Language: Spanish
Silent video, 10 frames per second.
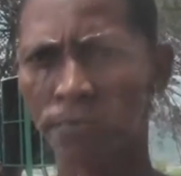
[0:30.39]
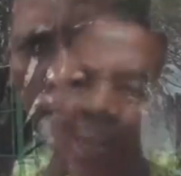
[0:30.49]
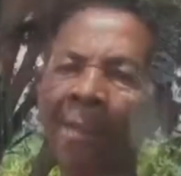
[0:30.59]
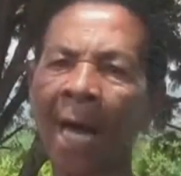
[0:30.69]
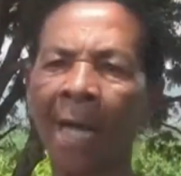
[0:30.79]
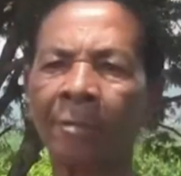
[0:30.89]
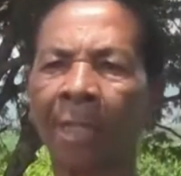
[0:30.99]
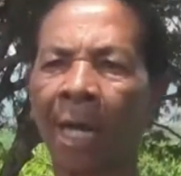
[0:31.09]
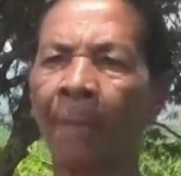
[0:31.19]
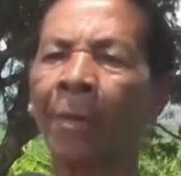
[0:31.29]
30
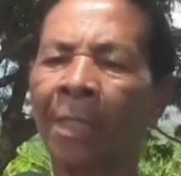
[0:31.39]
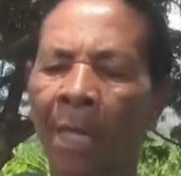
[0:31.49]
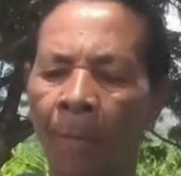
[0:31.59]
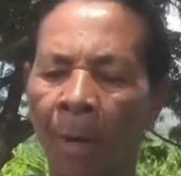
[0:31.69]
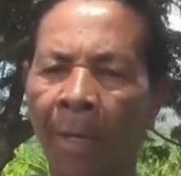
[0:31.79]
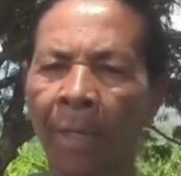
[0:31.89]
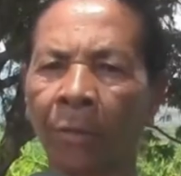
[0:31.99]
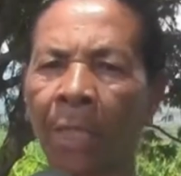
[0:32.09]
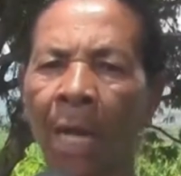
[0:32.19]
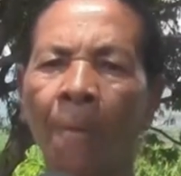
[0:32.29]
años tengamos que llegamos aquí,
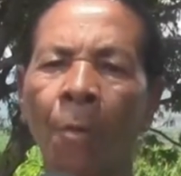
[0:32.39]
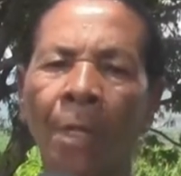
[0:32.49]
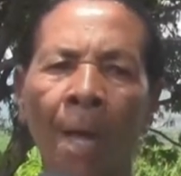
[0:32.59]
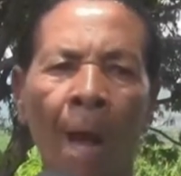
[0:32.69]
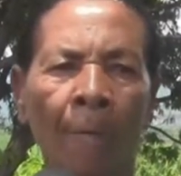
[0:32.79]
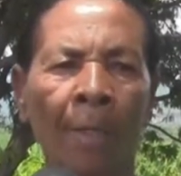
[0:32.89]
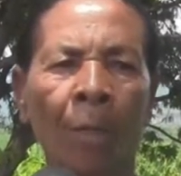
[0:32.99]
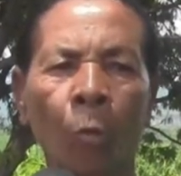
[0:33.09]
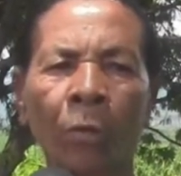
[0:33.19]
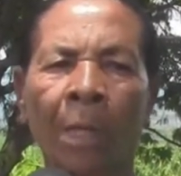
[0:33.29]
no tengamos ni agua
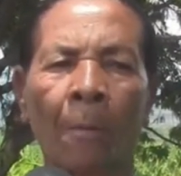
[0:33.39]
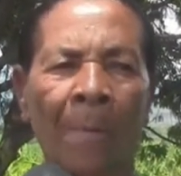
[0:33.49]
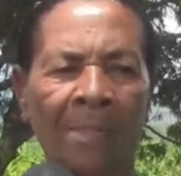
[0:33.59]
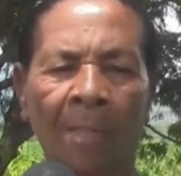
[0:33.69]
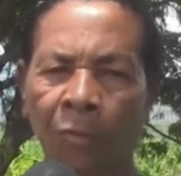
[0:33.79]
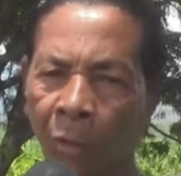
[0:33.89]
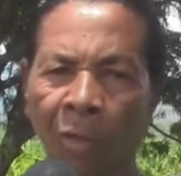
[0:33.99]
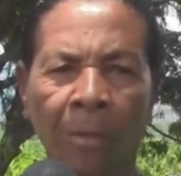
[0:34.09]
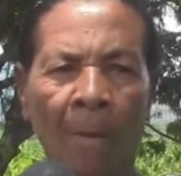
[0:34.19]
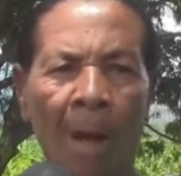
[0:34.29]
ni luz, estamos pasando
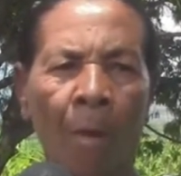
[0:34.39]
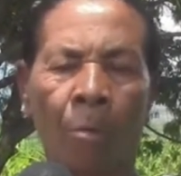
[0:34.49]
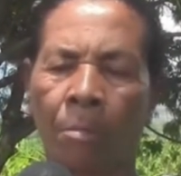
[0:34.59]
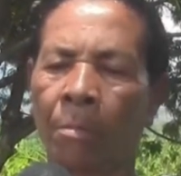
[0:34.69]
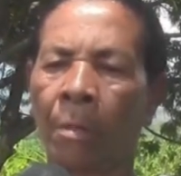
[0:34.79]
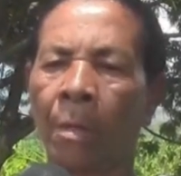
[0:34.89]
todos los trabajos,